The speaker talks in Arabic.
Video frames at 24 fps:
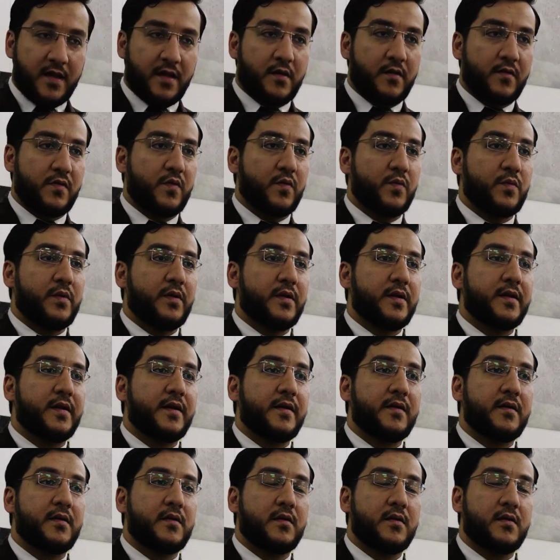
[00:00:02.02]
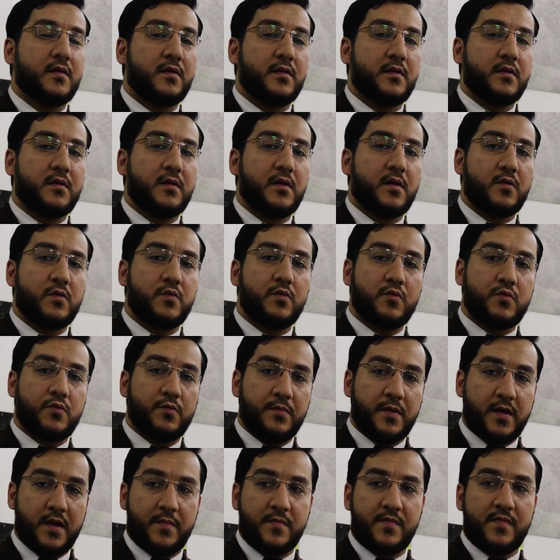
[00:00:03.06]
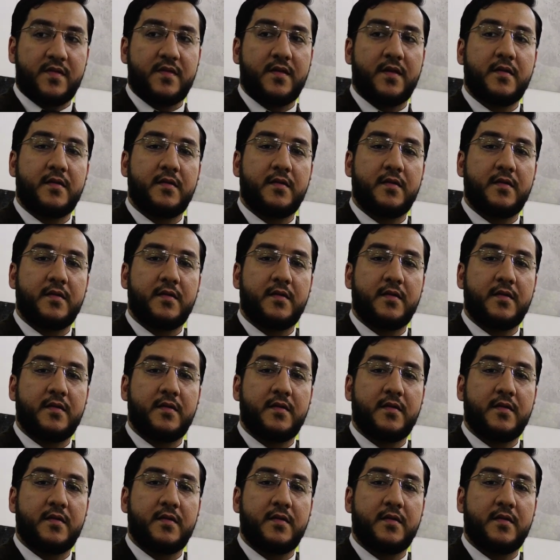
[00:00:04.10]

على رسول الله آه، أخوكم حمزة